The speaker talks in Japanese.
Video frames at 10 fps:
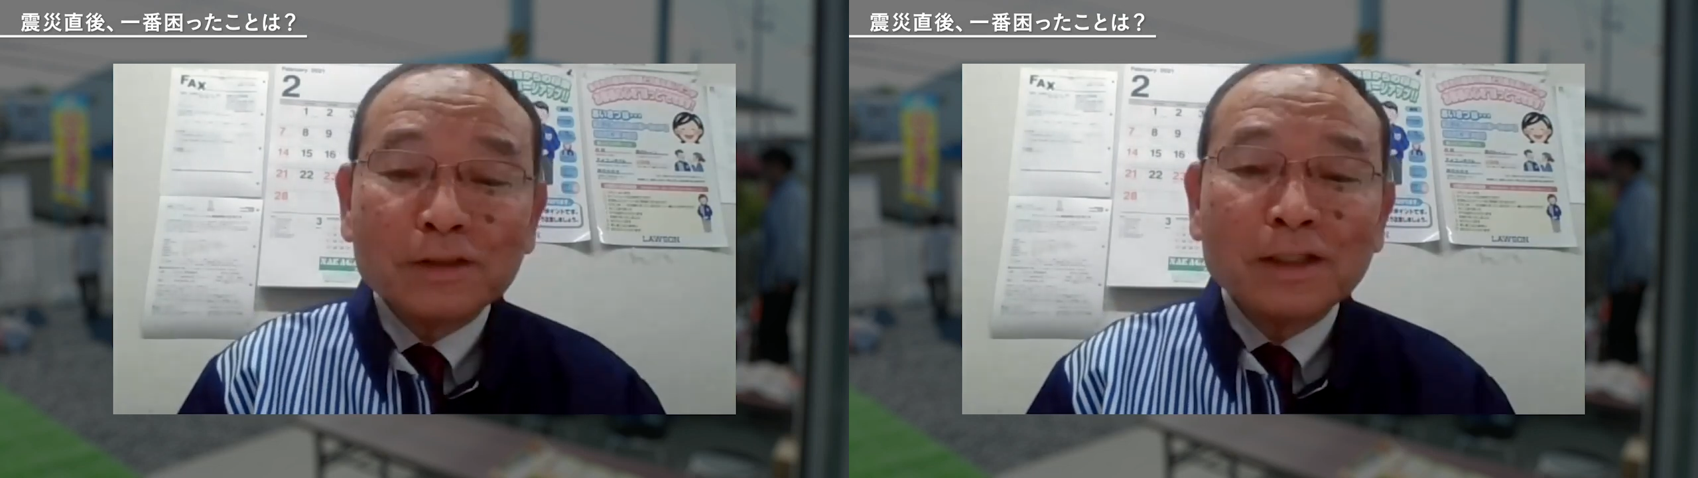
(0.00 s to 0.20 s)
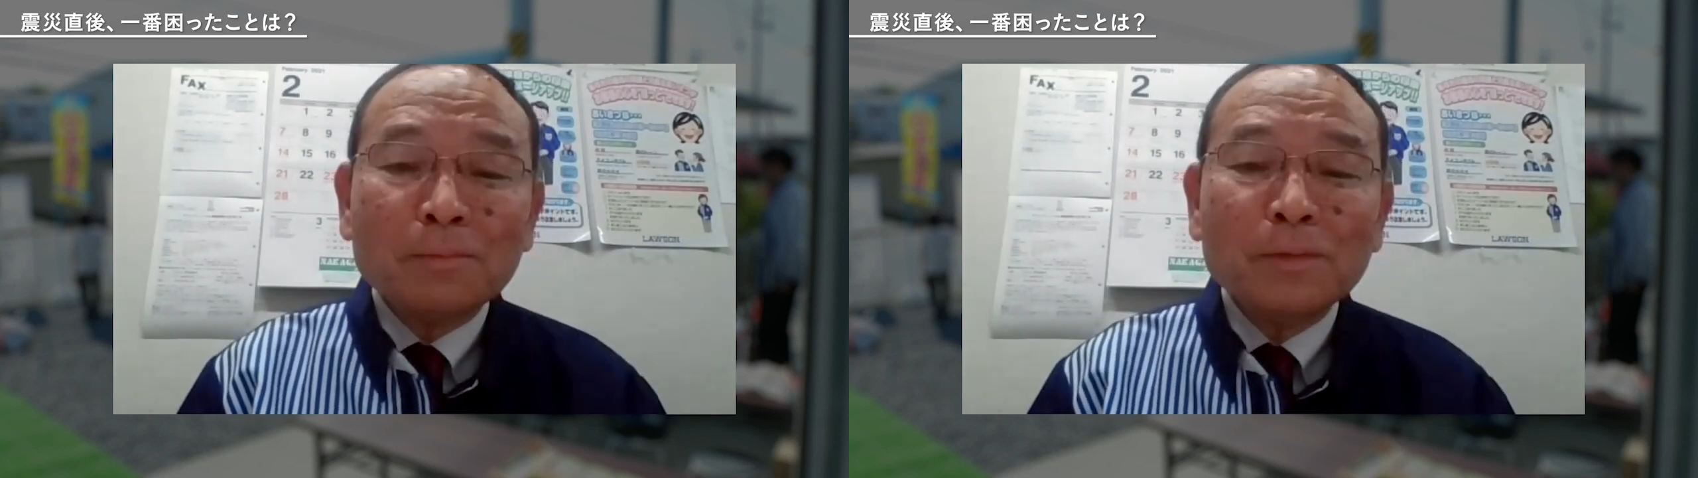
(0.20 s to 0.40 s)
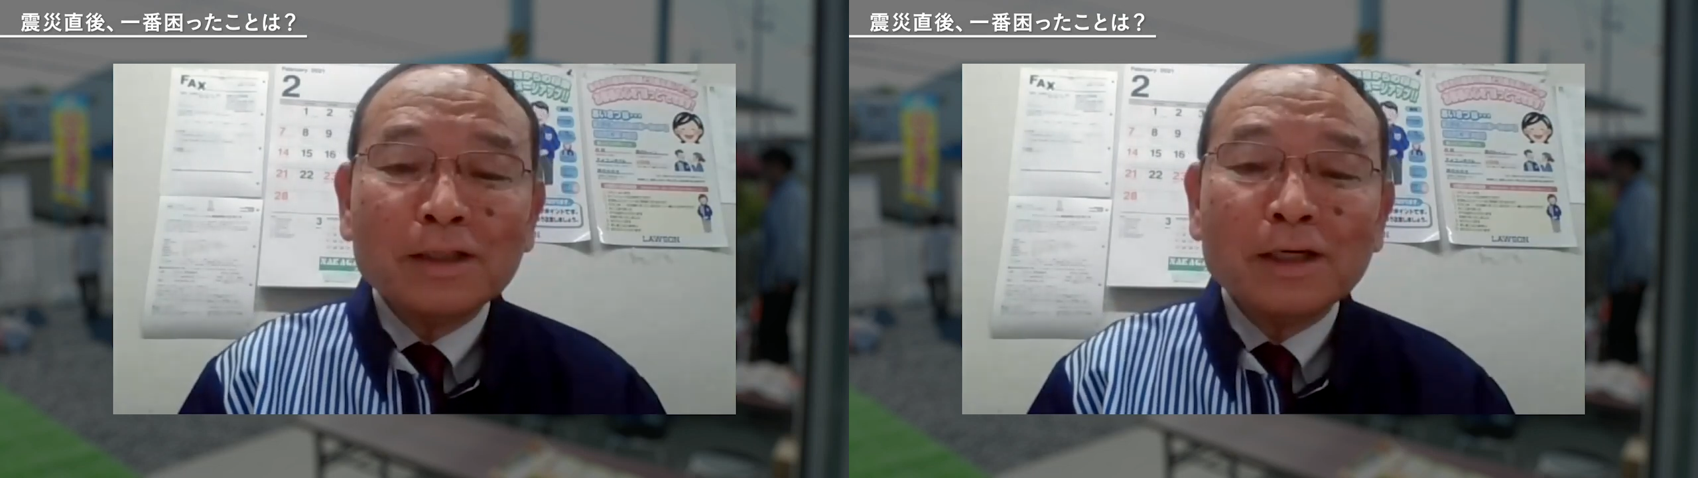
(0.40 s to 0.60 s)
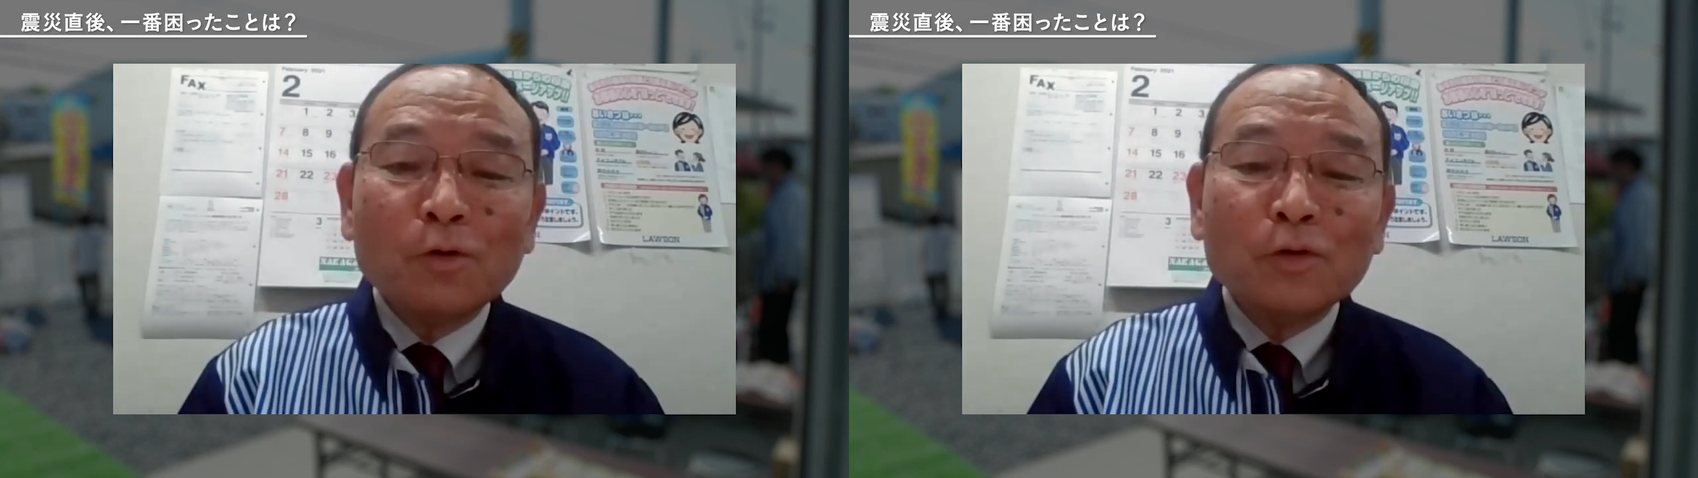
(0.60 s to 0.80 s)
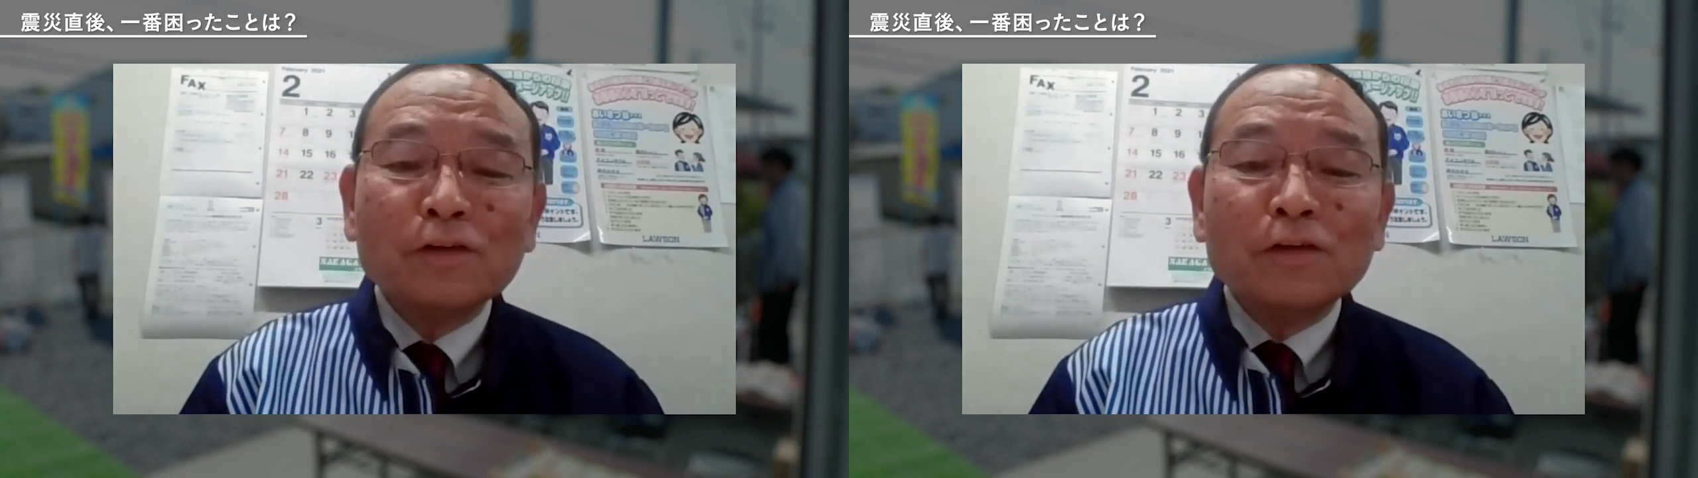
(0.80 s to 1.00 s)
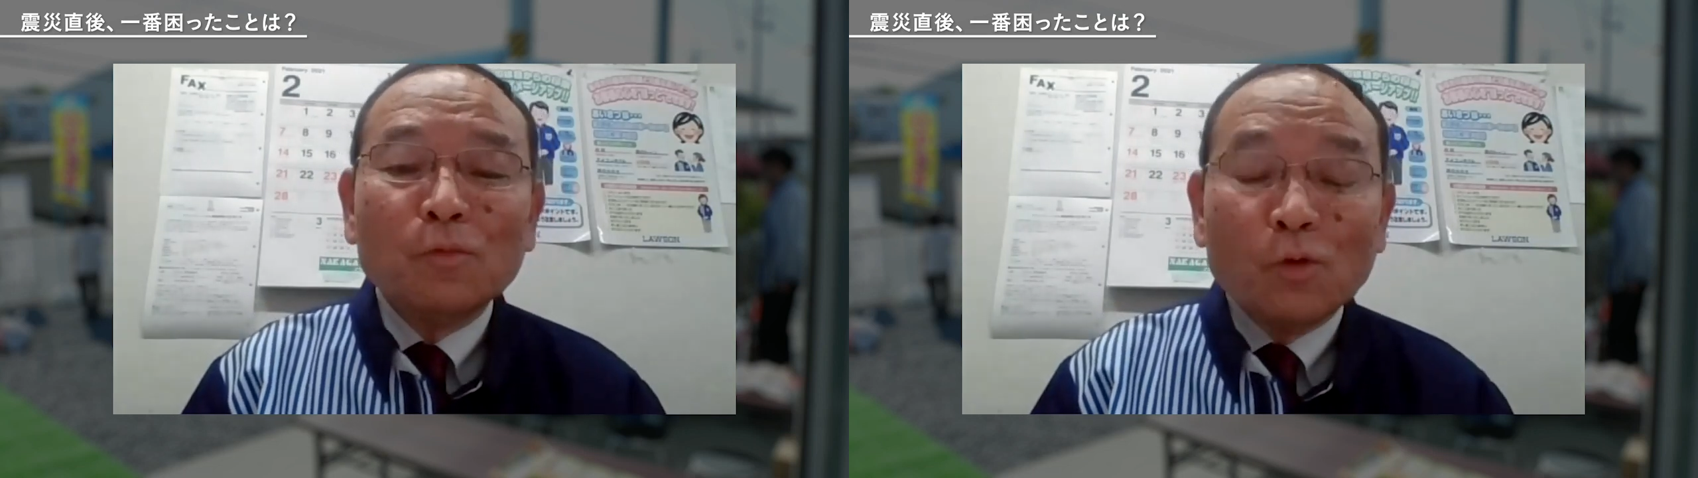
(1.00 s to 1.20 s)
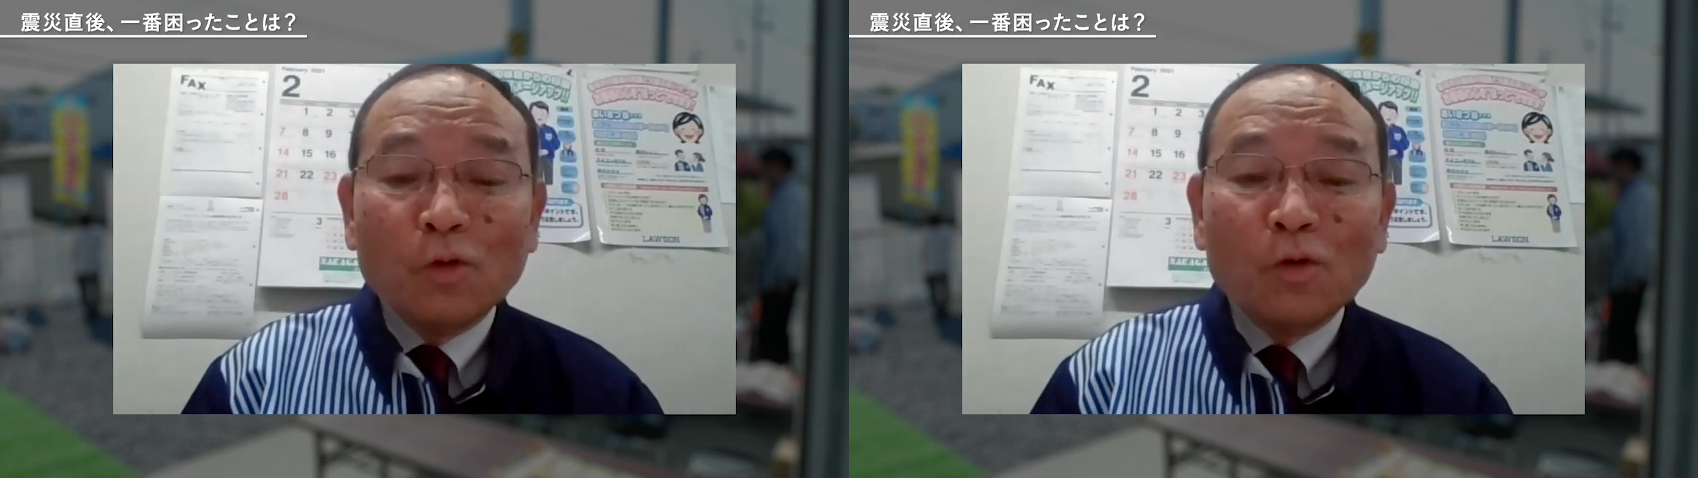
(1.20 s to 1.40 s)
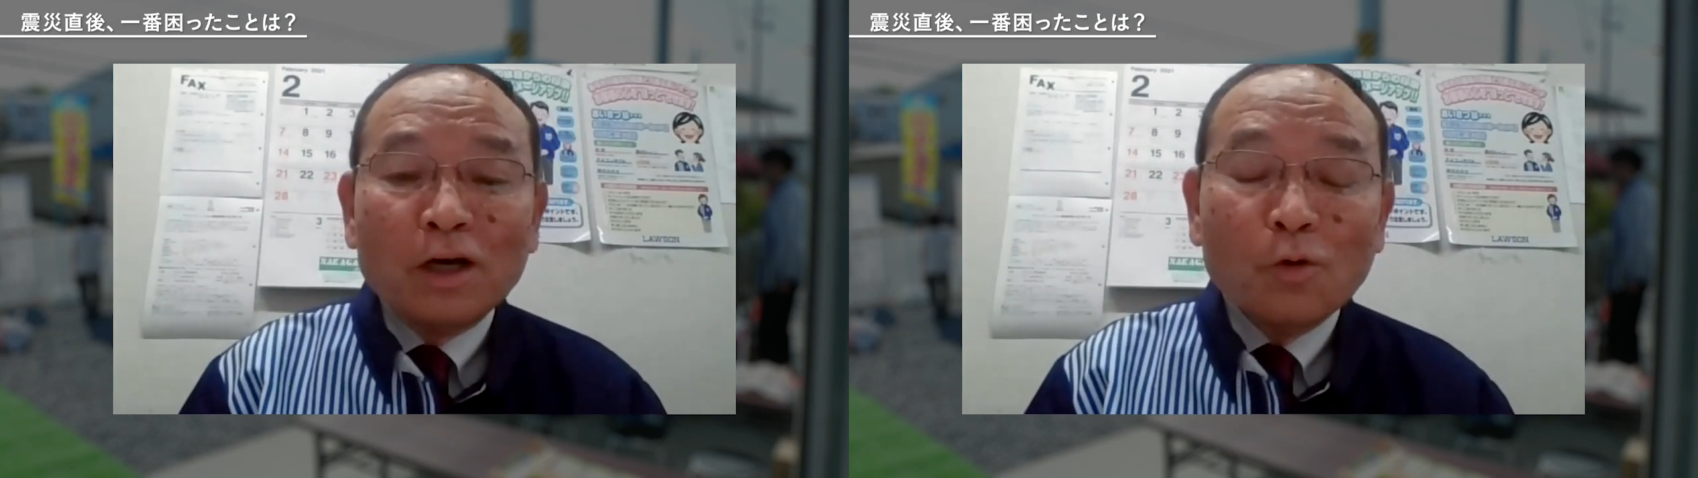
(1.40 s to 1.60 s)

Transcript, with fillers: 2日3日後にはも